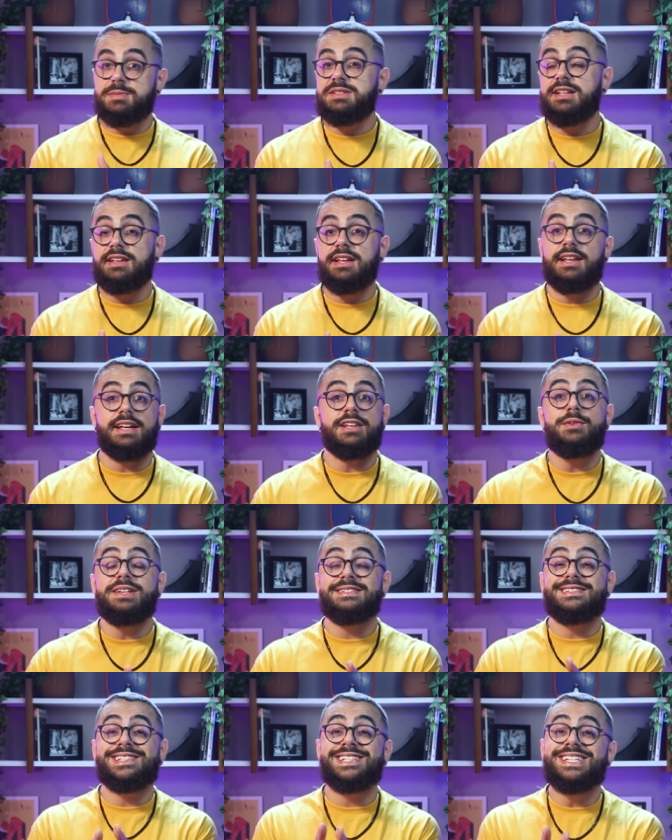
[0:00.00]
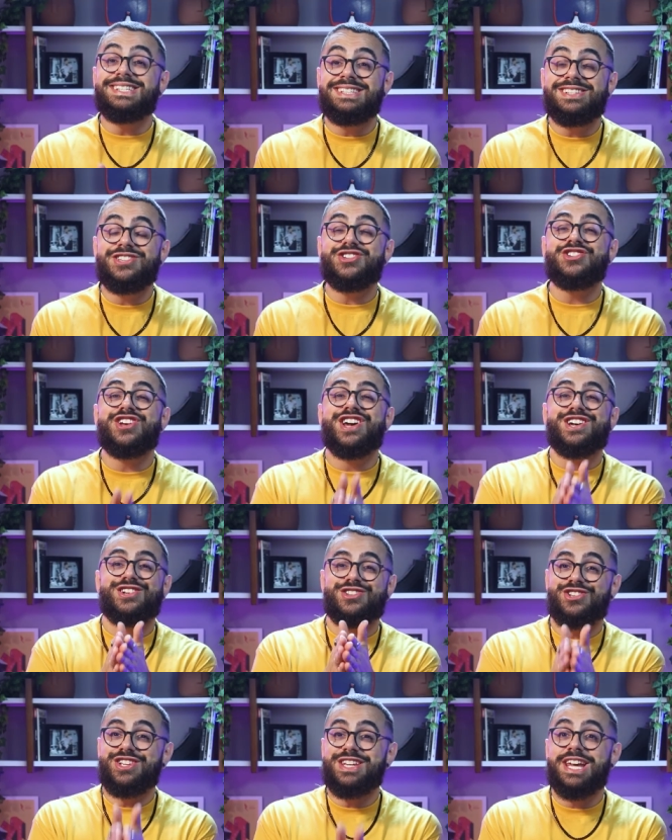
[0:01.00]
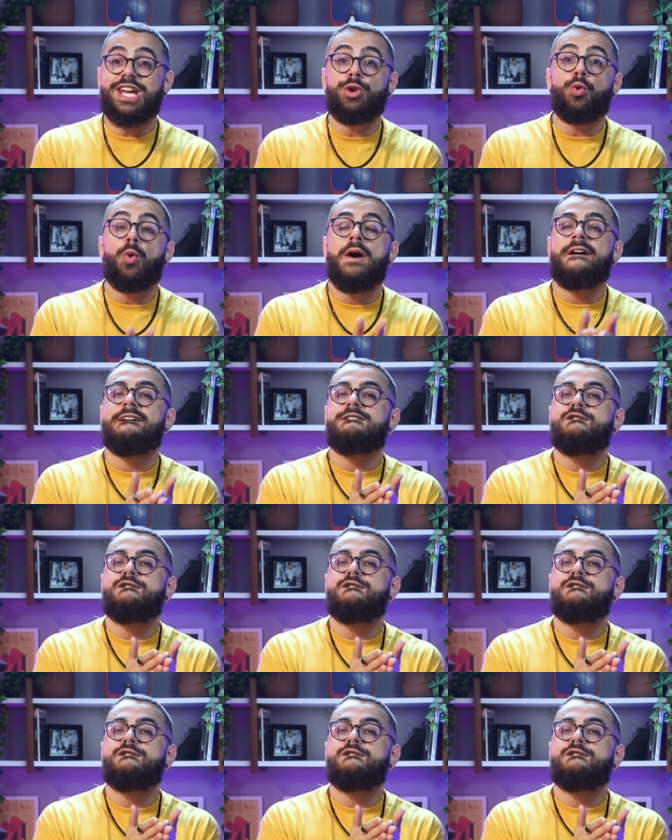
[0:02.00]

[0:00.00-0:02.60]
você precisa entender que não existe dinheiro